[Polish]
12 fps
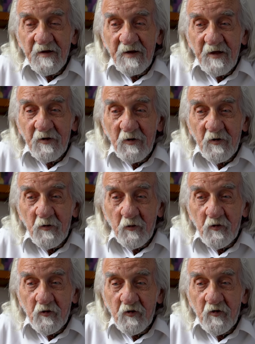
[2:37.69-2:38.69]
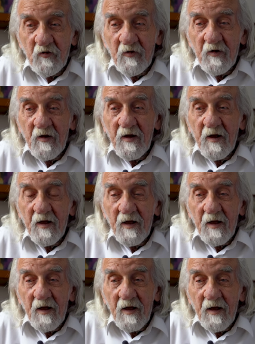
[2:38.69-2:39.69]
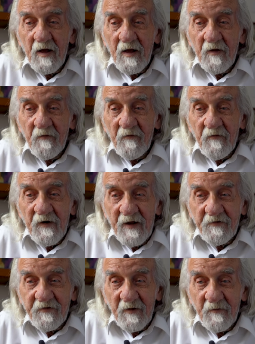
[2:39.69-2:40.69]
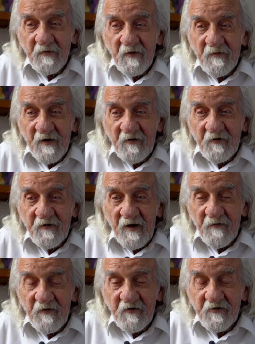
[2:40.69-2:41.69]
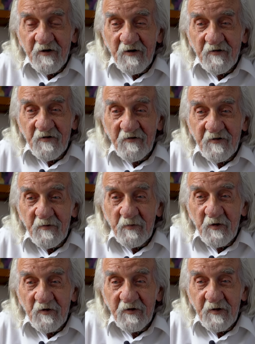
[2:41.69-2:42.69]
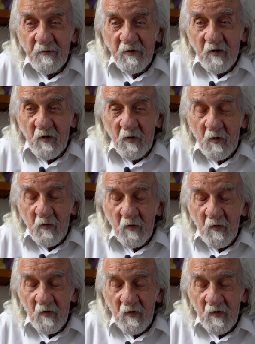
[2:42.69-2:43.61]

Kiedy już wracam do Warszawy w 1945 roku,